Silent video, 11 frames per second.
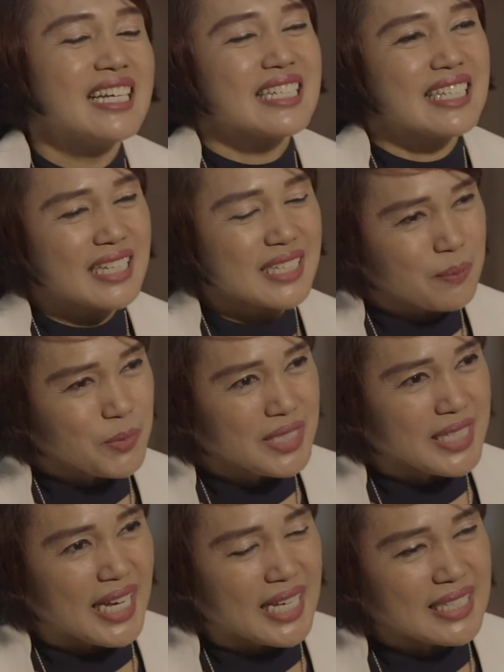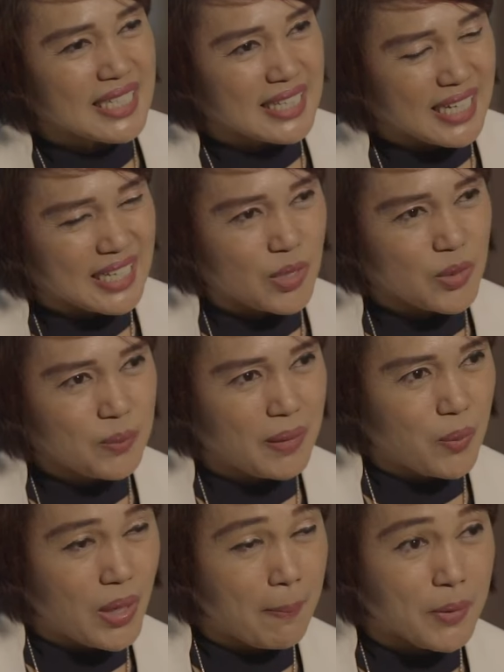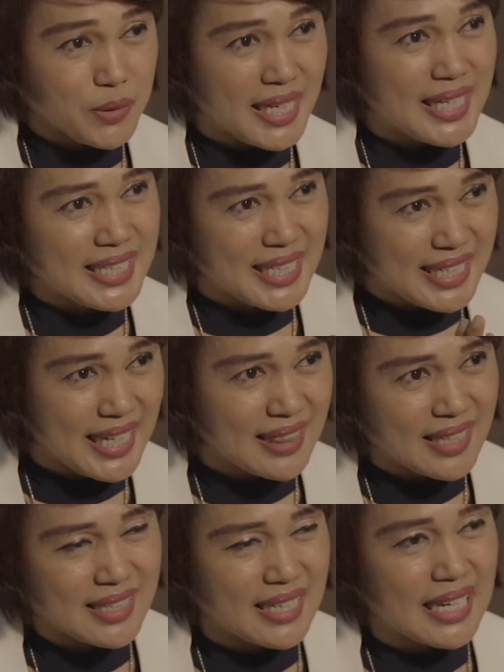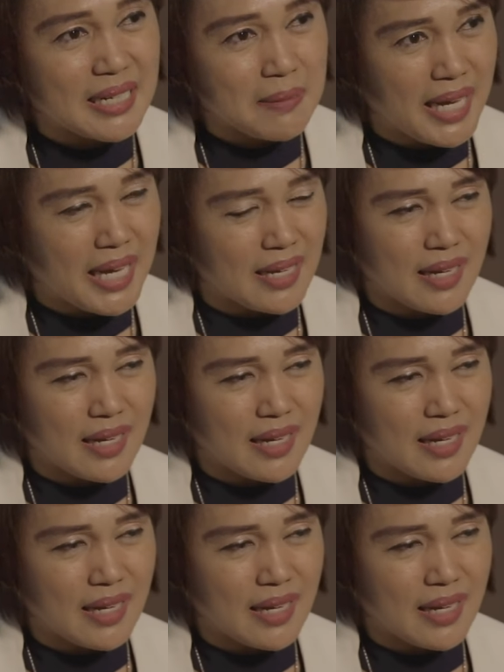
Dan kemudian kita ketahui bahwa protein identik dengan lemak.